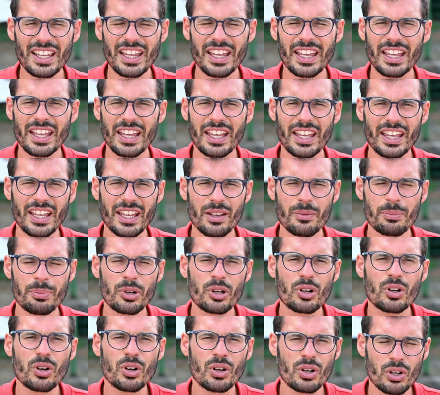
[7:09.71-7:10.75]
e
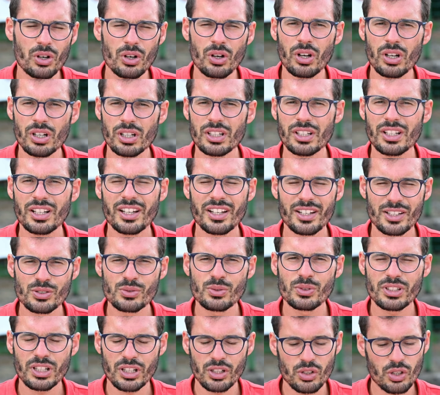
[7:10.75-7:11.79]
però
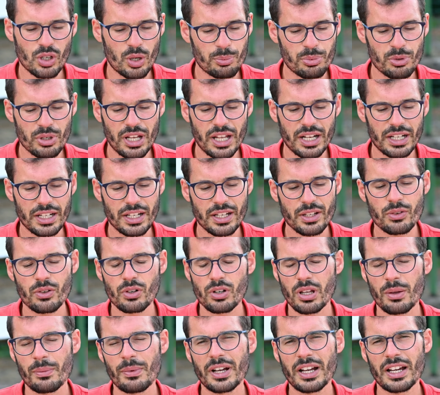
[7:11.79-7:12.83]
risulta ancora più larga di
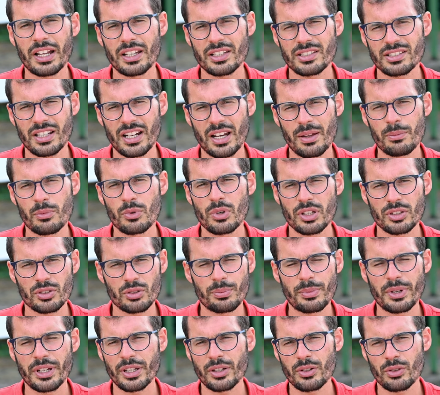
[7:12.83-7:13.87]
quello che magari sarebbe una
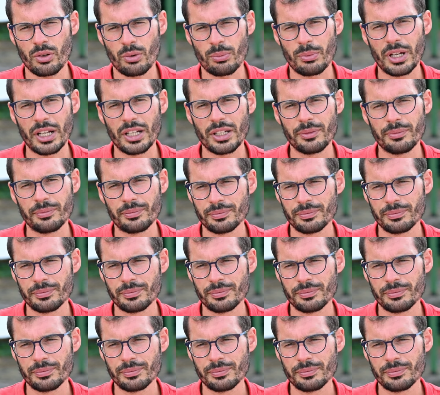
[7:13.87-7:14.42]
tomaia normale